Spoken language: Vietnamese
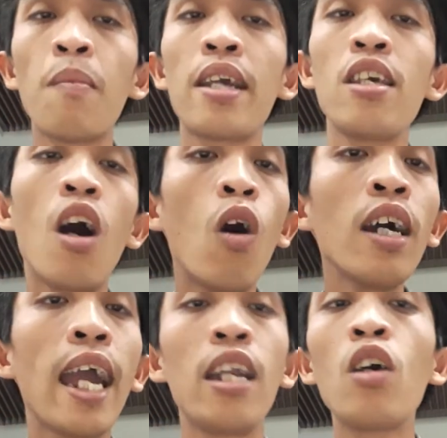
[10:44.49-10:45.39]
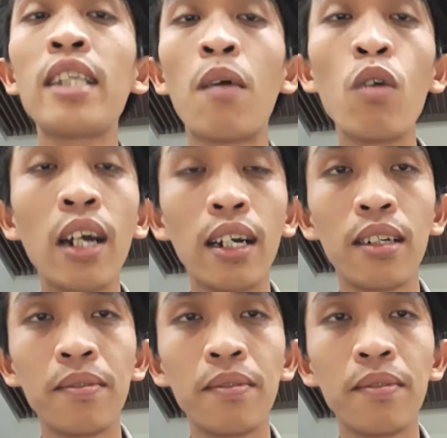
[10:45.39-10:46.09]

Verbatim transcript: mà gió thì nó chẳng muốn ngừng